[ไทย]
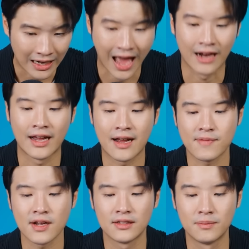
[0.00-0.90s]
หลังๆนะครับ
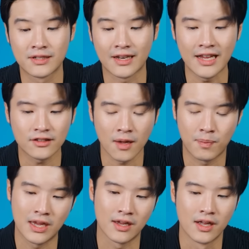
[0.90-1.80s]
ก็คือบริษัท
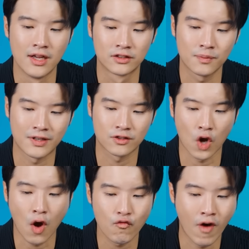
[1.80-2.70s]
SAP ซึ่งเป็นซ
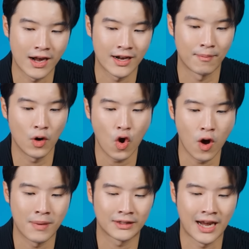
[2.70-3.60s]
อฟต์แวร์ระดับโลกอ
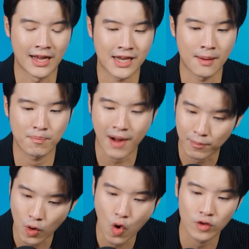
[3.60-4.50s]
อกมาแถลงการปรั
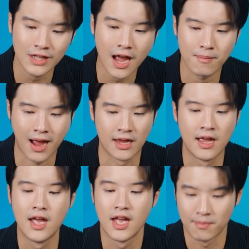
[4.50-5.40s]
บโครงสร้างใหม่
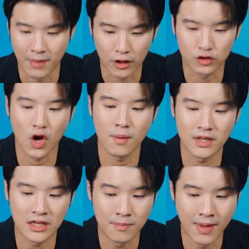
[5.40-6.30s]
Microsoft
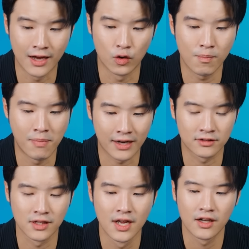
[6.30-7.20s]
eBay หรือว่า Brex
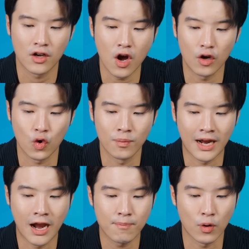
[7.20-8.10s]
ก็รวม
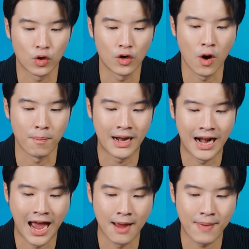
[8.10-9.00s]
กันแล้วปลดคนออกไป
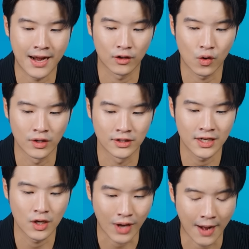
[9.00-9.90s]
หลายพันคน
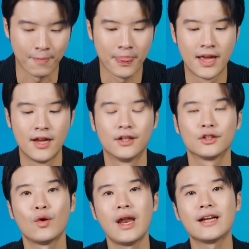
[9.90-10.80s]
เช่นเดียวกัน
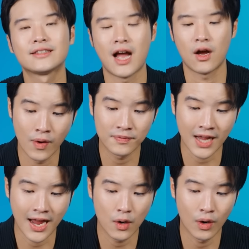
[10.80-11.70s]
ตัวเลขจากเว็บไซ
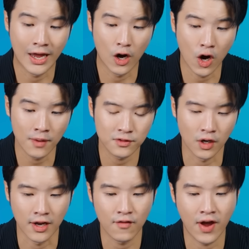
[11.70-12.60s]
ต์
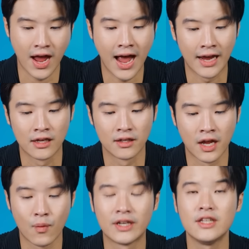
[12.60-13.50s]
layoffs.fyi
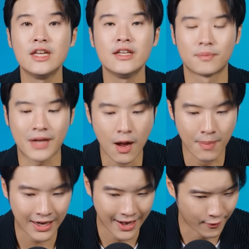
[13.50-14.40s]
ในวันที่29
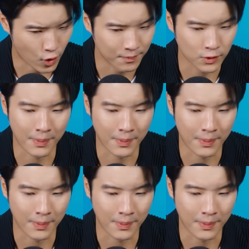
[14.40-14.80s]
มกราคม